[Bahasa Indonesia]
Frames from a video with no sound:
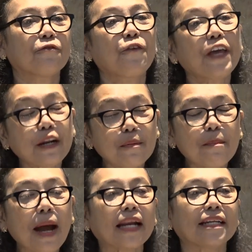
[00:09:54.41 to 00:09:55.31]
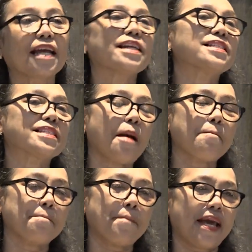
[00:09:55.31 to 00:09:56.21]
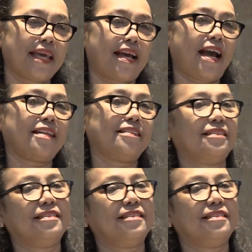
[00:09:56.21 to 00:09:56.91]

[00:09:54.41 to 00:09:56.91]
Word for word: firman yang disampaikan.